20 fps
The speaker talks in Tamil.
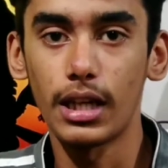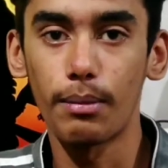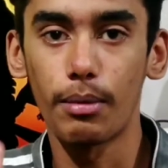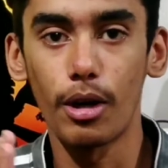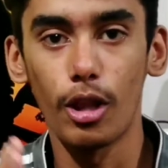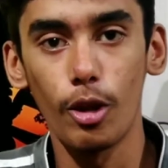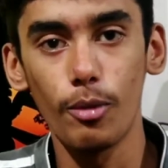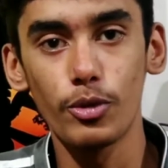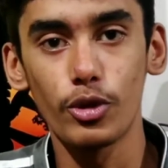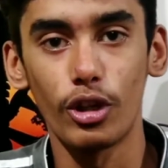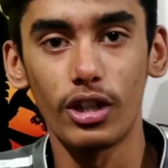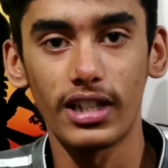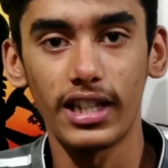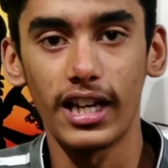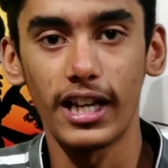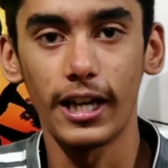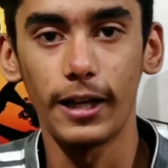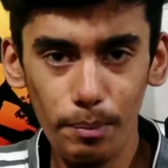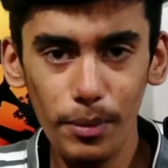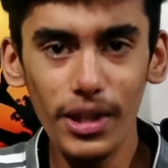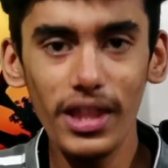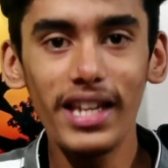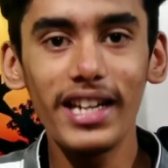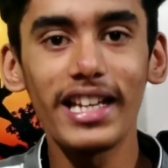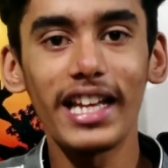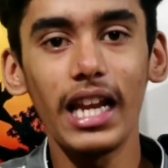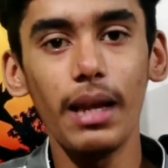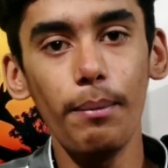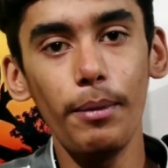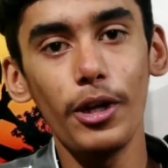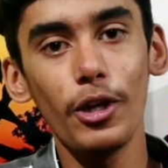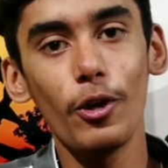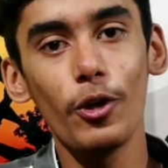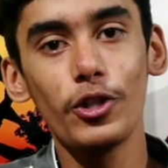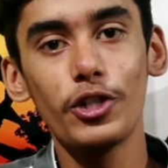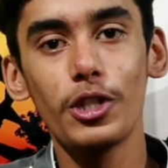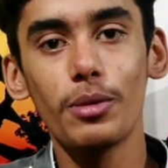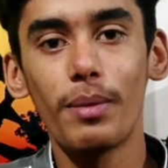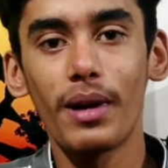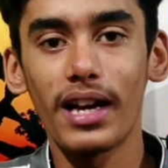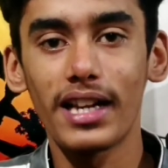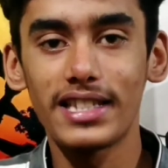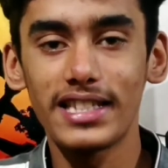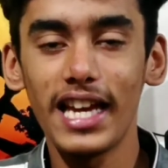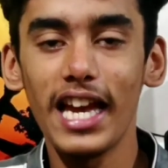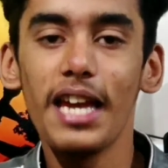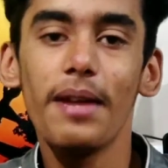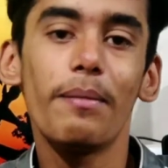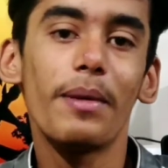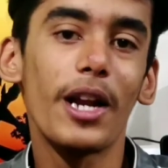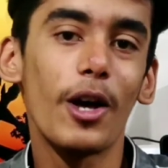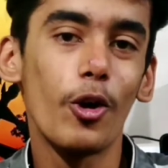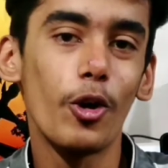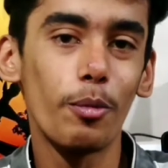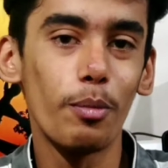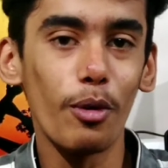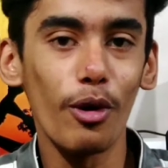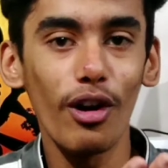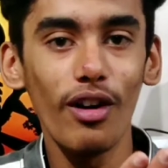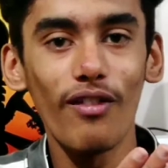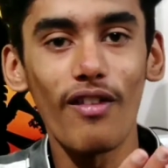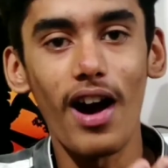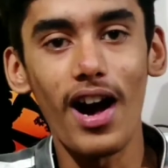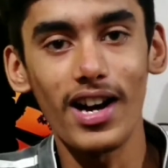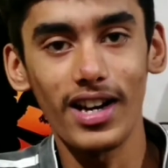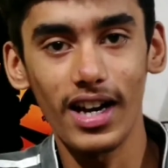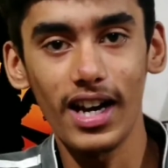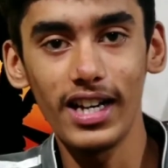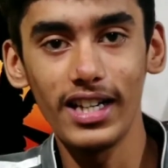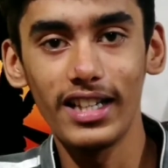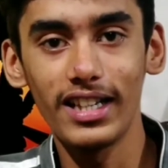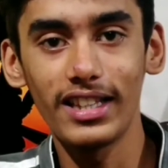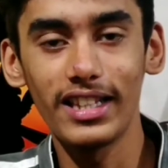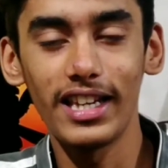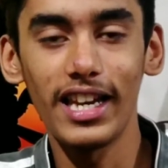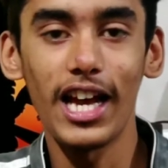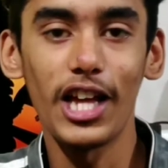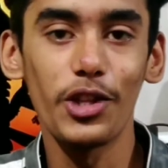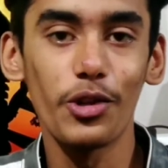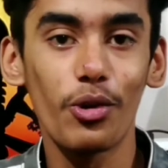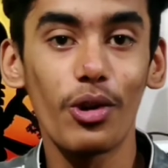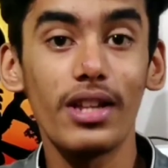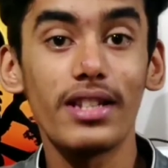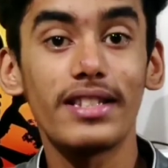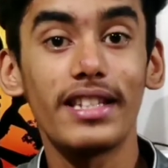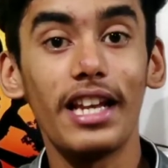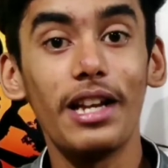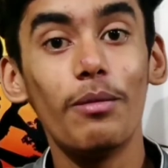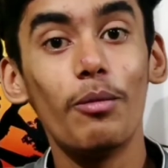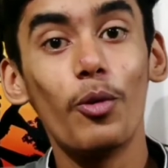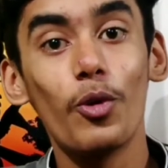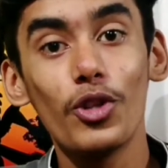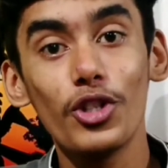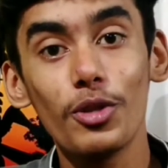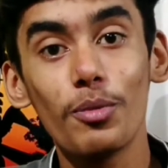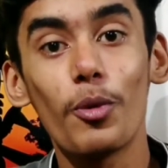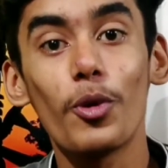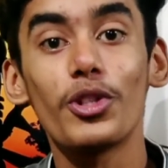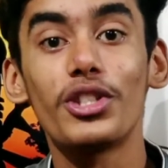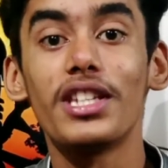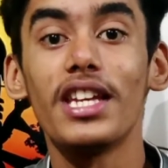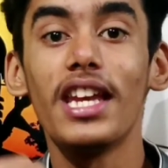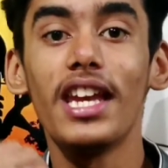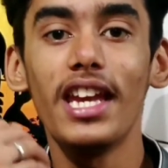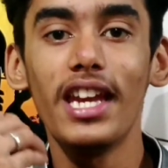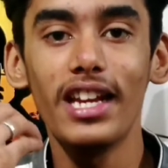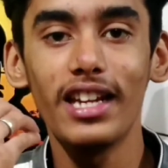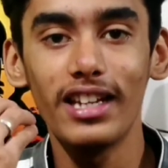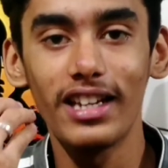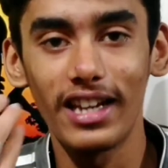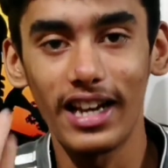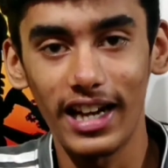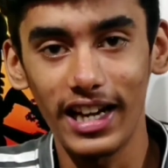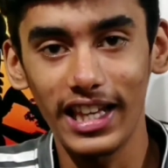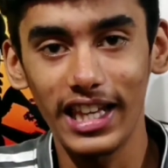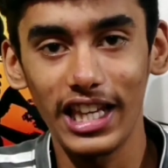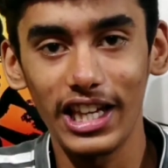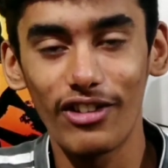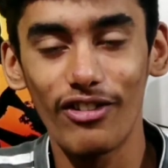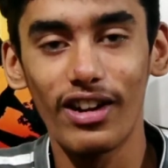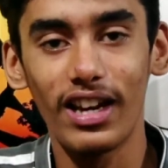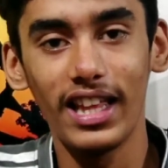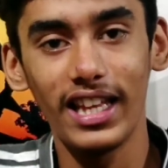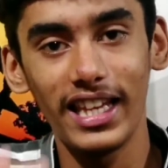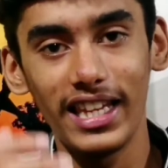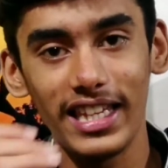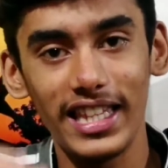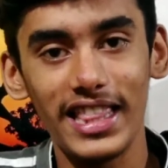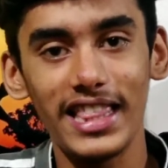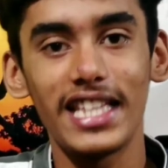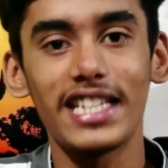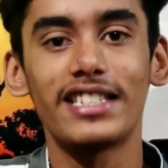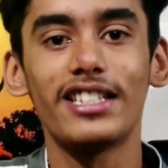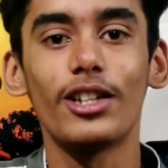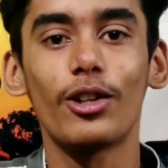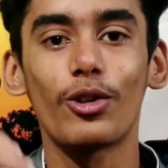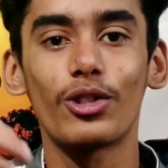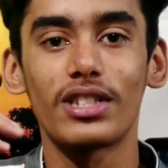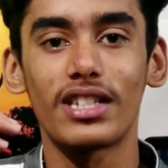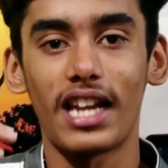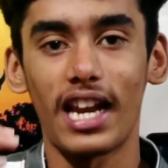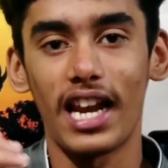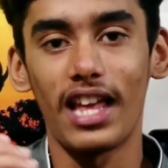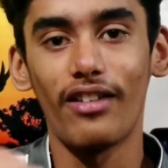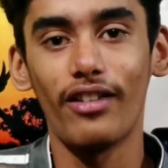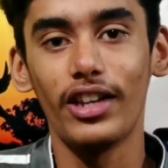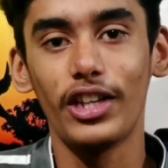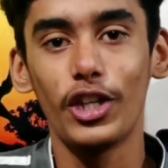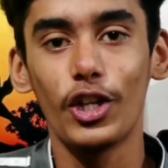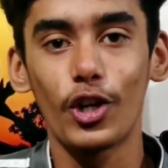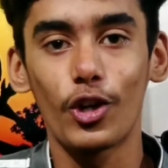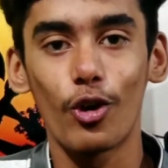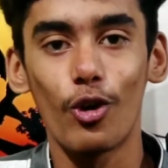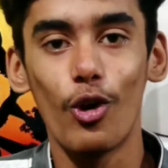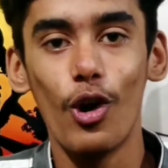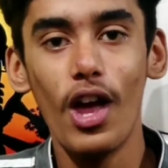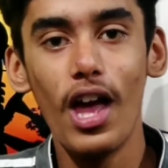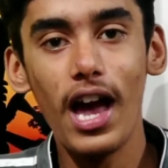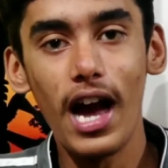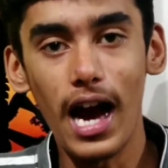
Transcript: தரப்புலேருந்தும் சொல்லிட்டாங்க இப்போ தான் நிறைய பேர் யோசிச்சிருப்பாங்க சா இப்போ நான் ஒரு பொருள் வாங்கலான்னு இருந்தேனே அதுக்குள்ளே சேல் முடிஞ்சு போச்சேன்னு நினைக்கிறவங்களுக்கு இந்த சேல் கொஞ்சம் நல்லாவே இருக்கும்